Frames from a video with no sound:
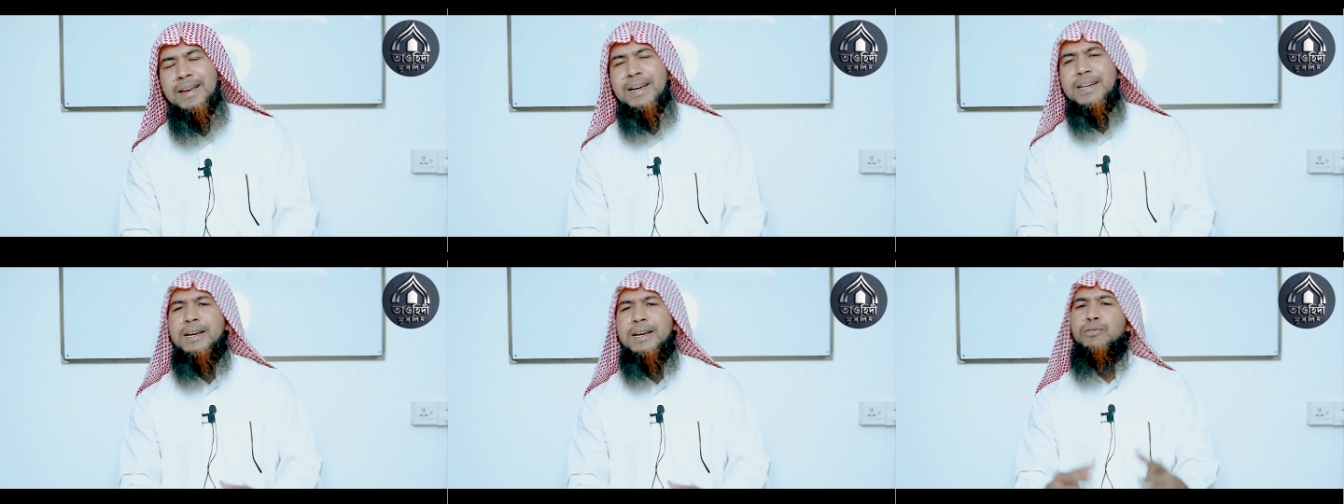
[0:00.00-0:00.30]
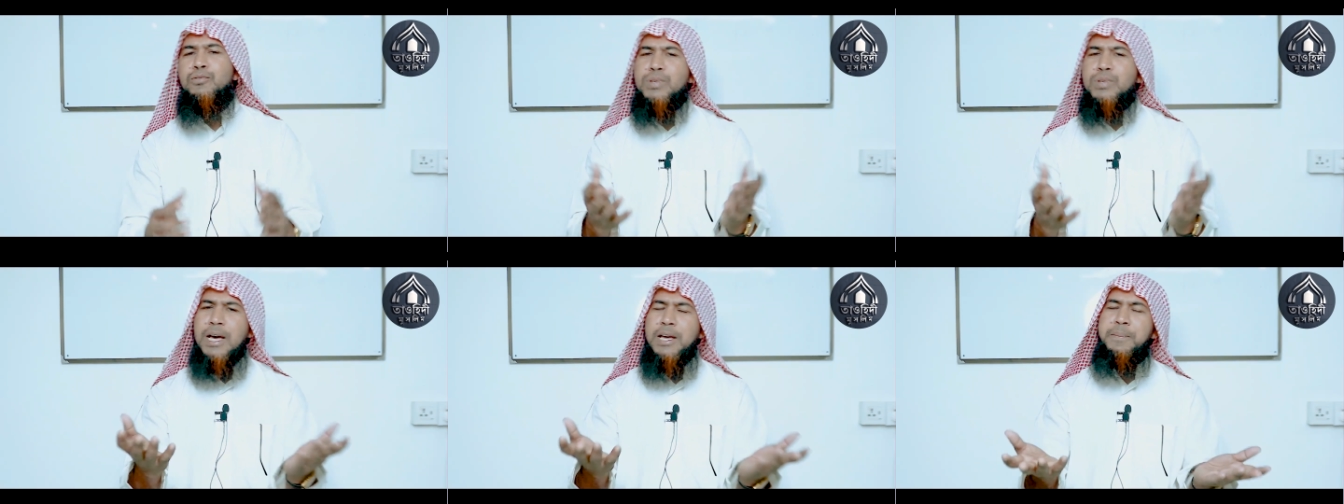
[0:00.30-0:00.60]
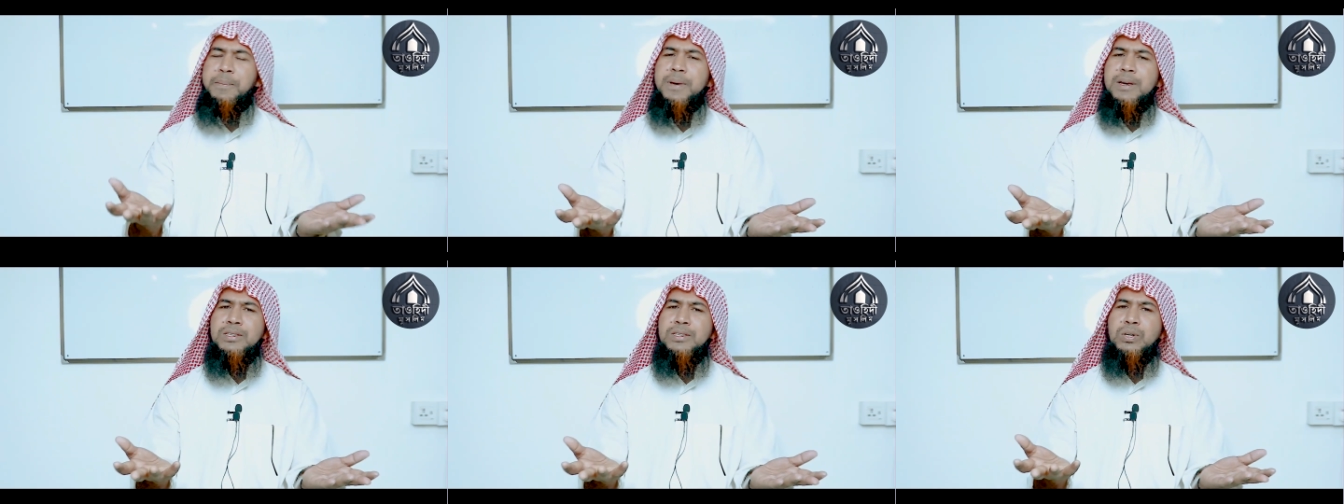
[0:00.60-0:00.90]
এটা
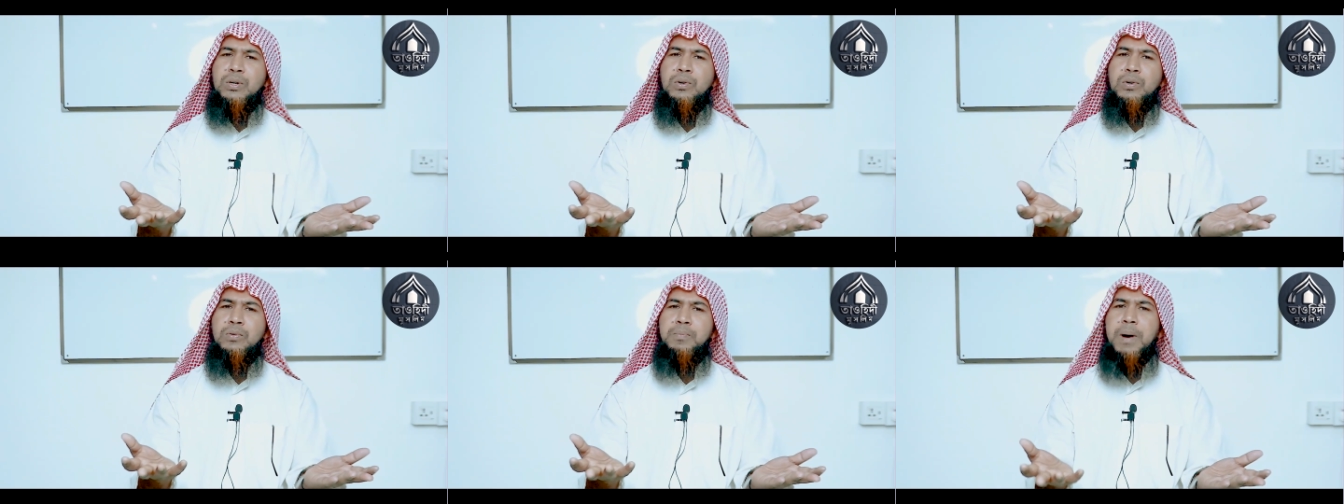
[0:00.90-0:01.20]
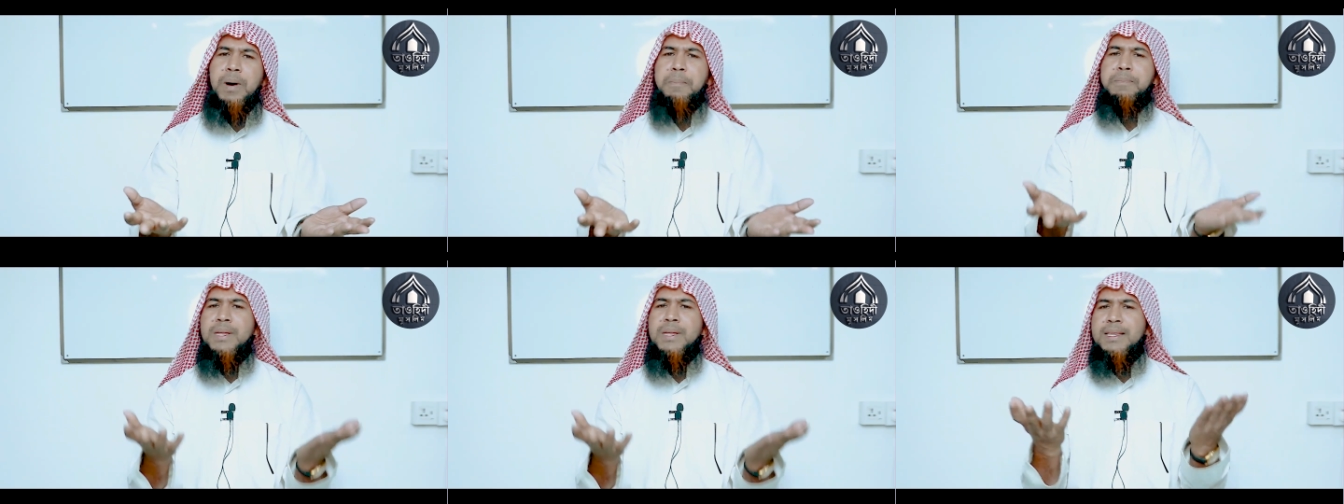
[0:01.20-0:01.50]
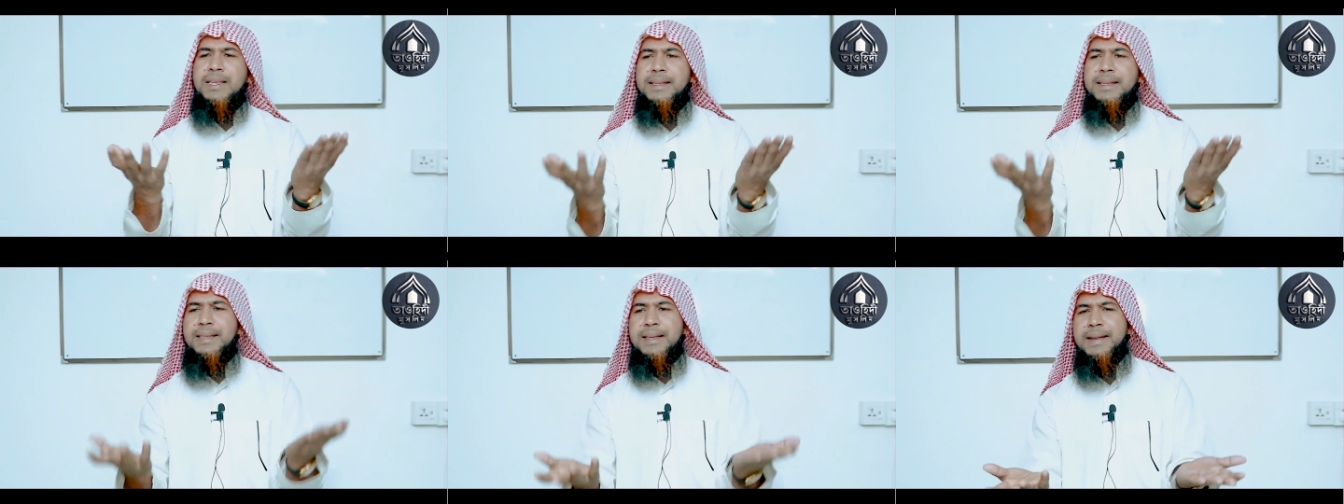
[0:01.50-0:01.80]
কোথায় পেয়েছ
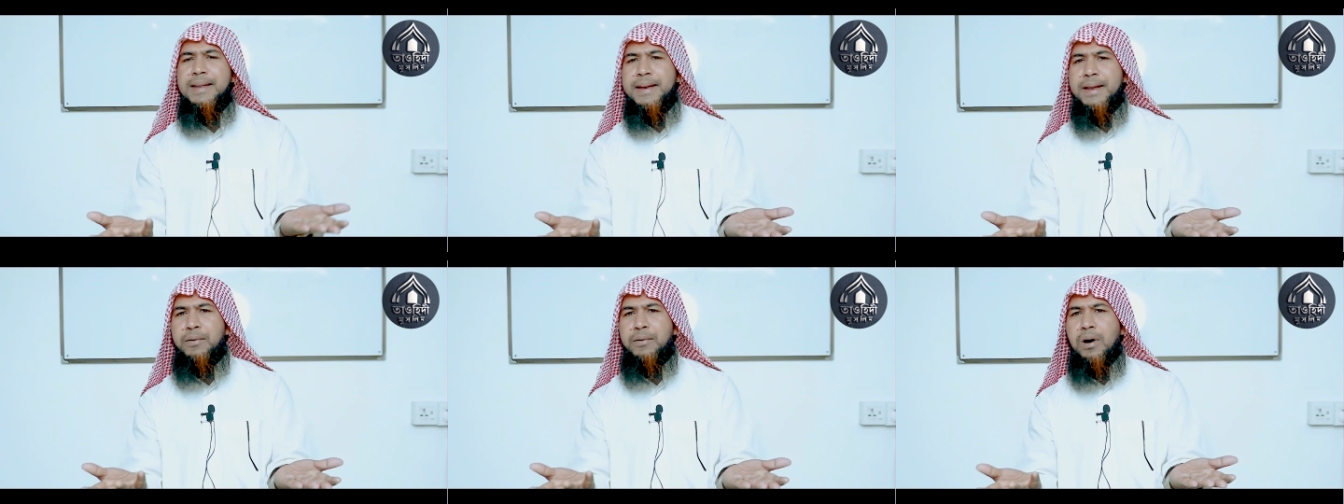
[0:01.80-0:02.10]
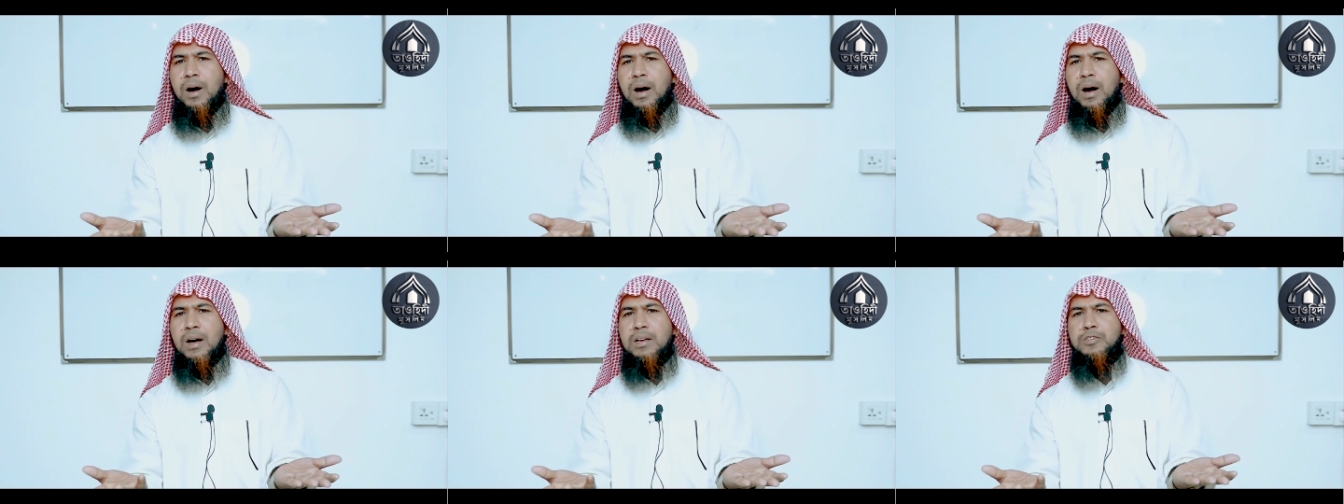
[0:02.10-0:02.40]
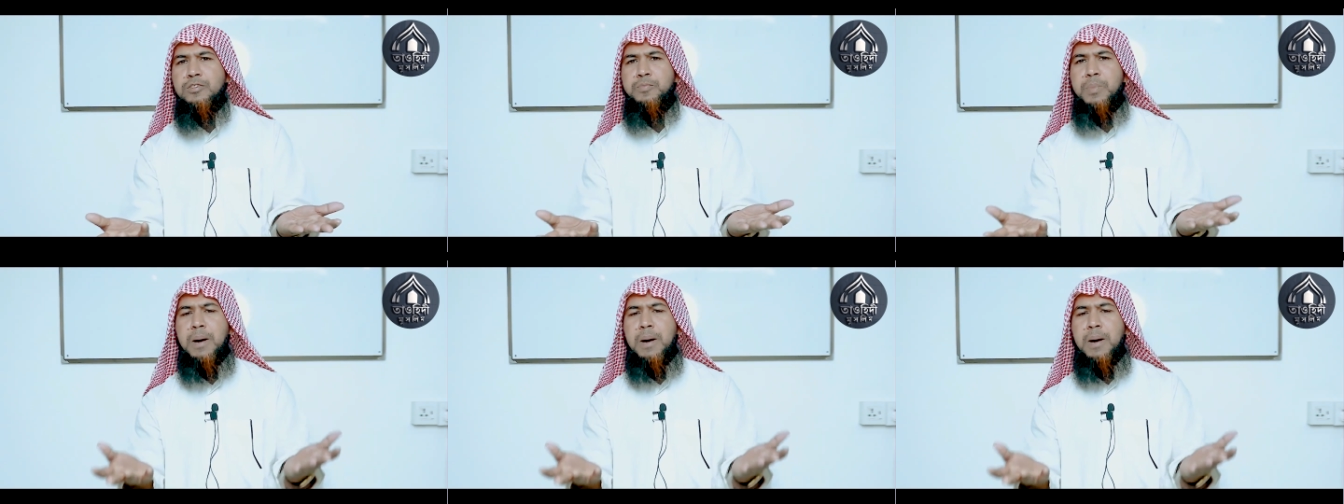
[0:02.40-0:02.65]
বাপদাদাদের রেওয়াজ